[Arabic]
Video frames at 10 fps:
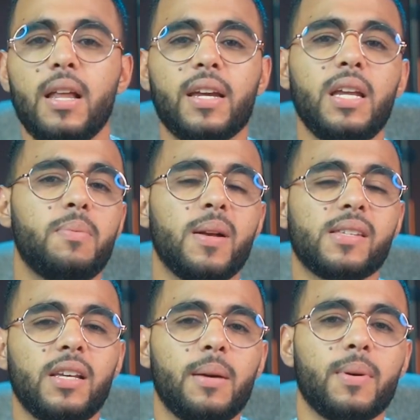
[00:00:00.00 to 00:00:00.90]
لكن
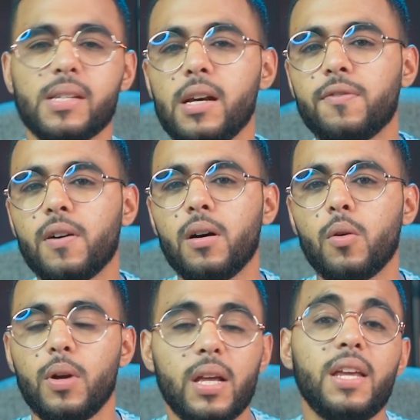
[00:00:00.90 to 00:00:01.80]
باسئله مختلفه
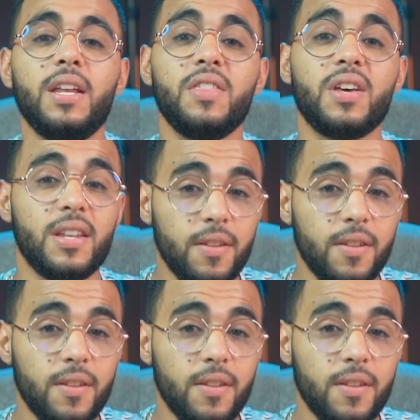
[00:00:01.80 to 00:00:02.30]
ولكن عندها